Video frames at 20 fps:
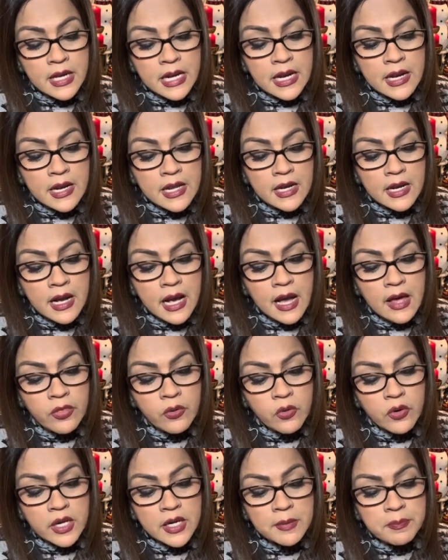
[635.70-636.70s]

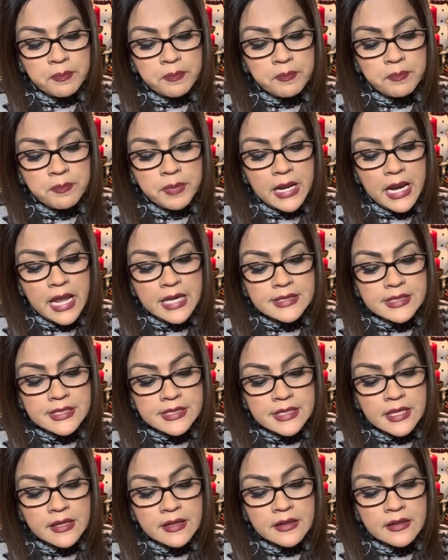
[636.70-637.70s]
Legado, el
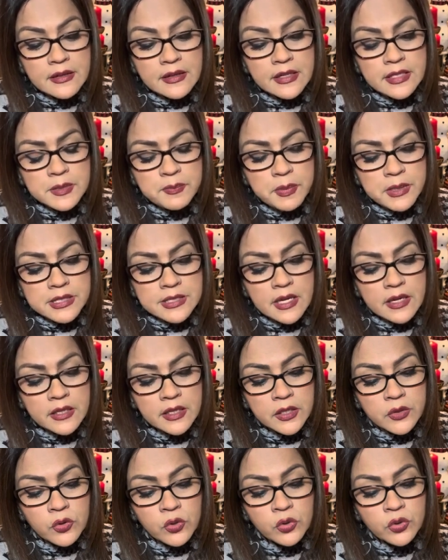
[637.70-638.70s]
placer es
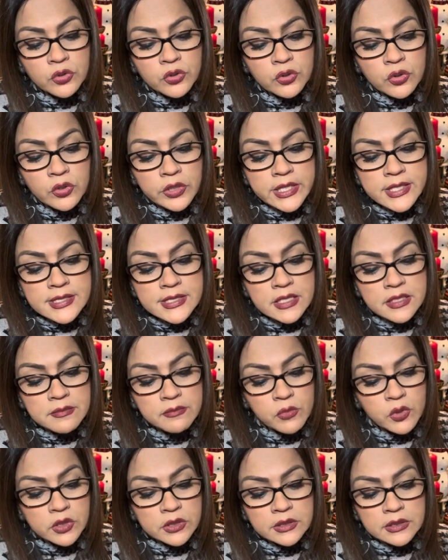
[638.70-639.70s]
pasajero, el honor es
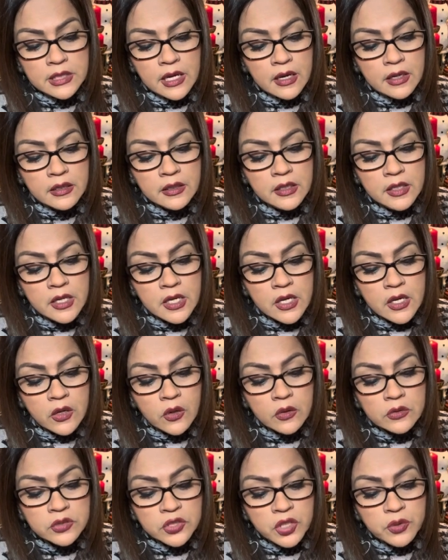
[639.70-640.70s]
inmortal.
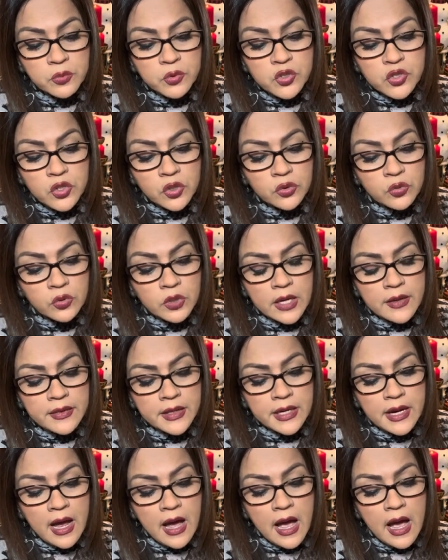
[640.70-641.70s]
Contribución
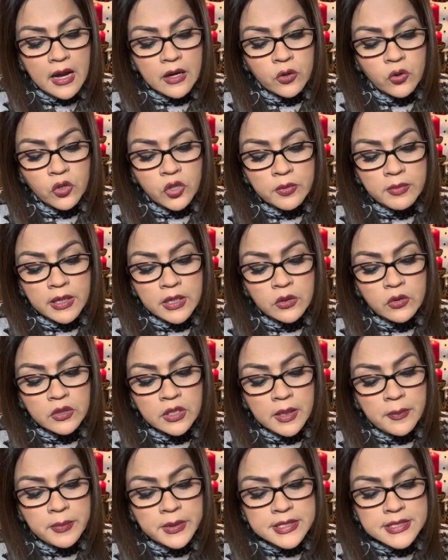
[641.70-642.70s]
duradera, algo de valor
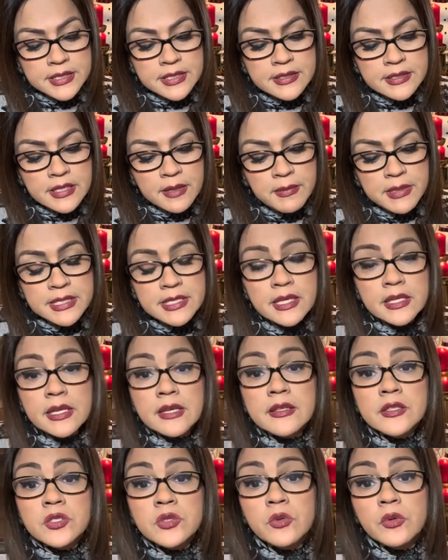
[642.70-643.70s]
que persiste más allá
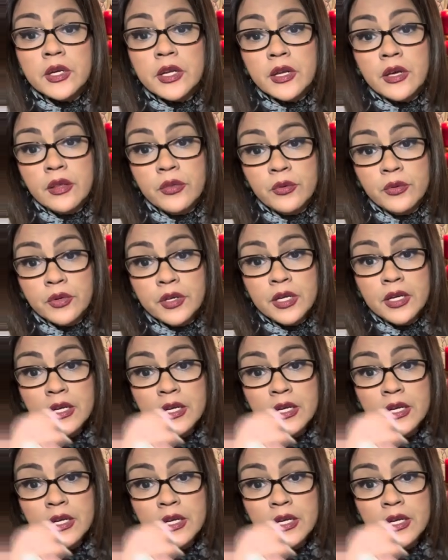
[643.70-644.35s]
de su creador.